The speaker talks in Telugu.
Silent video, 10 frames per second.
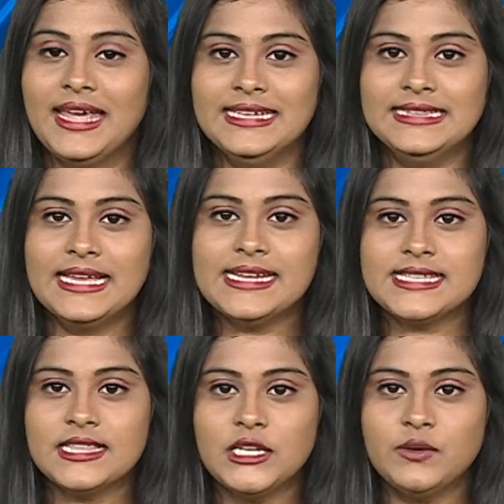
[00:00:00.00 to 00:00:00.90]

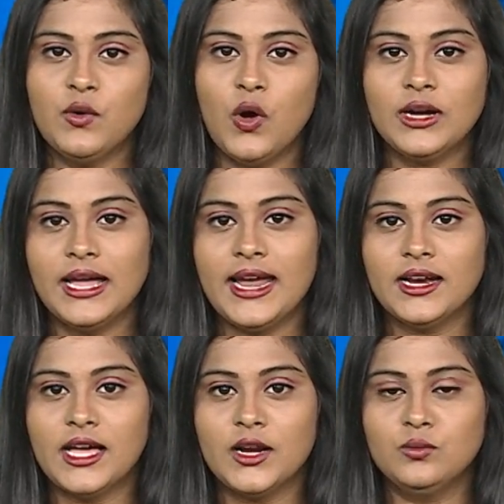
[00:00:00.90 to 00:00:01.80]
ఇద్దరి శత్రువు ఒక్కరే
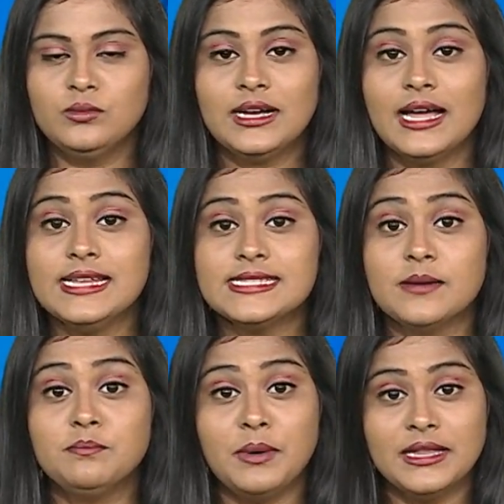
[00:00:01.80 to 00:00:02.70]
అన్నారు
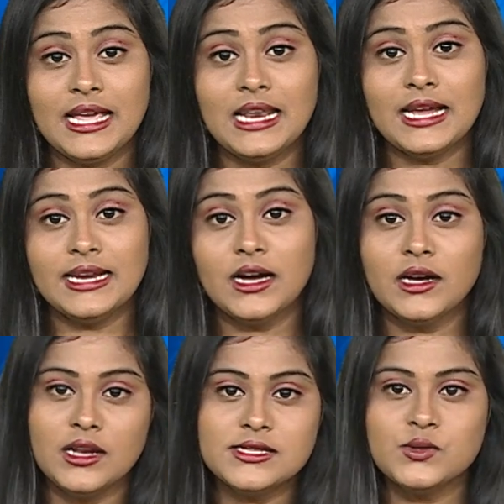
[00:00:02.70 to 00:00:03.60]
కనీసం పదేళ్లైనా
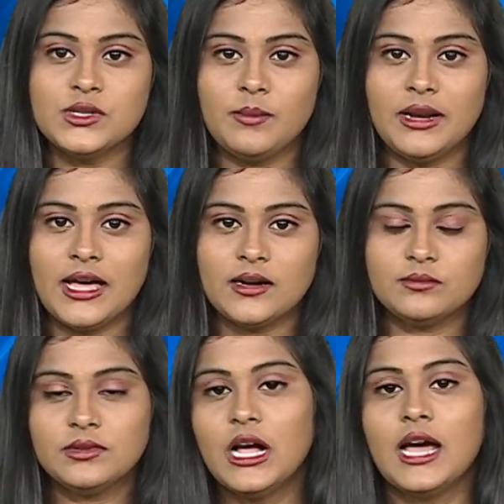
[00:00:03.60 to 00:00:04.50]

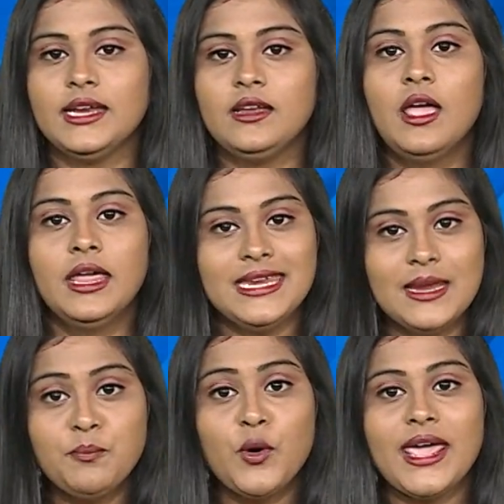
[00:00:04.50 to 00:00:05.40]
కలుసుంటామన్నారు కానీ
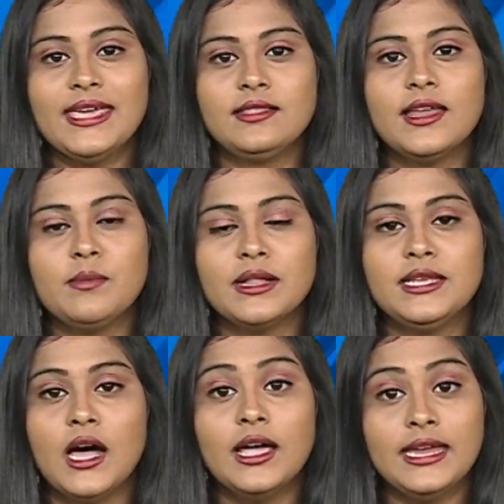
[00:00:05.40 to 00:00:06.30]
ఇప్పుడే ఇద్దరి
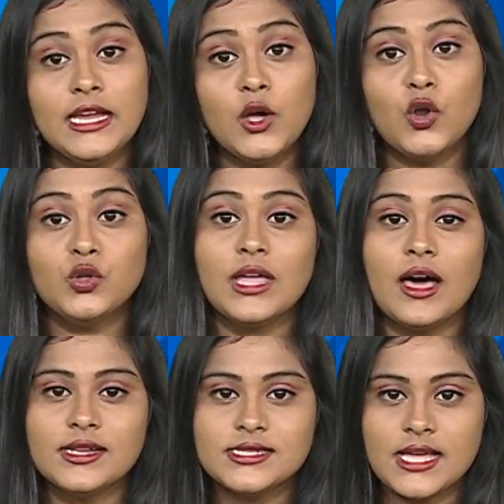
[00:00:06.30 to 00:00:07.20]
మధ్య ఈగోలు
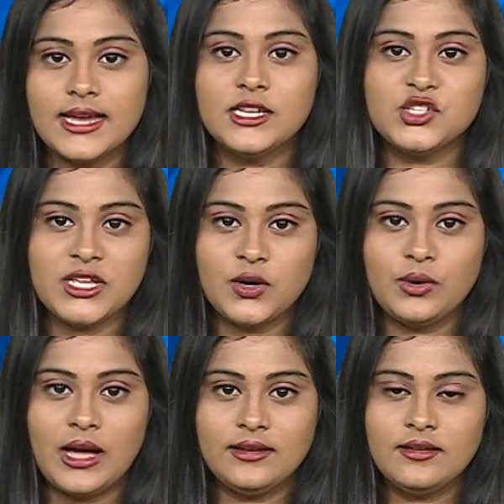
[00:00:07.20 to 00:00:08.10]
తారస్థాయికి
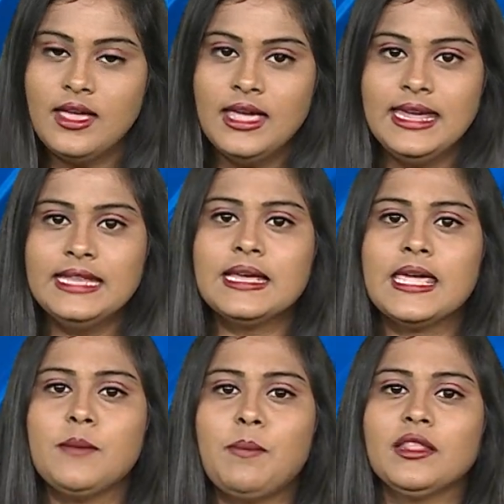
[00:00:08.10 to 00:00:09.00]
చేరుకున్నాయి
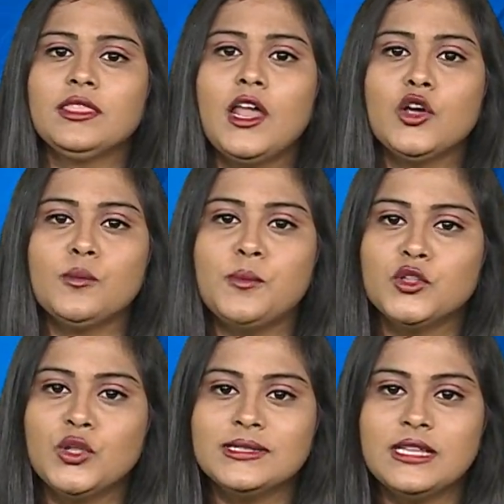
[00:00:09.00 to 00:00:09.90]
ఇంతకీ పంతాలకు
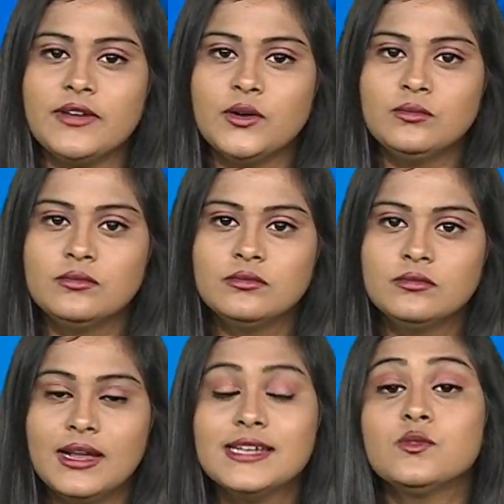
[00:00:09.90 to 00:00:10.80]
పోతున్నదెవరు
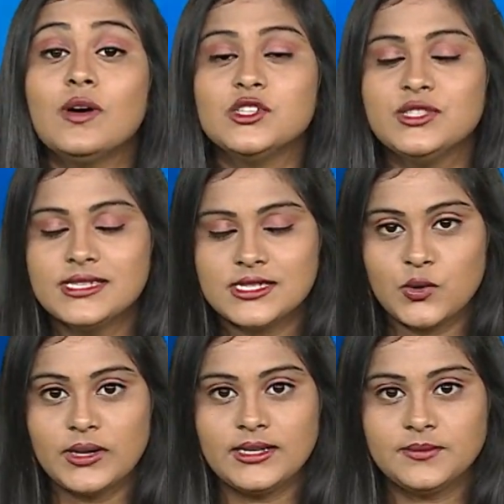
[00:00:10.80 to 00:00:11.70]
లెట్స్ వాచ్ ది
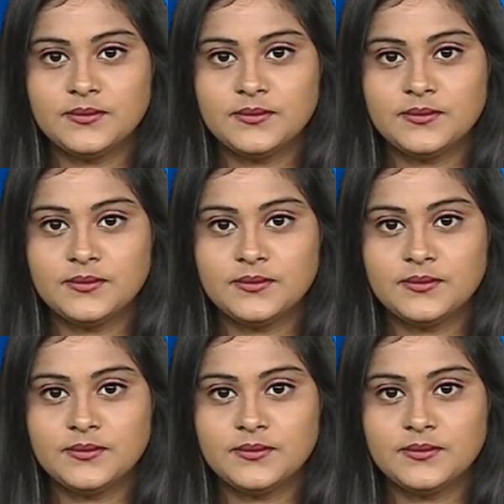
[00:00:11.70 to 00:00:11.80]
స్టోరీ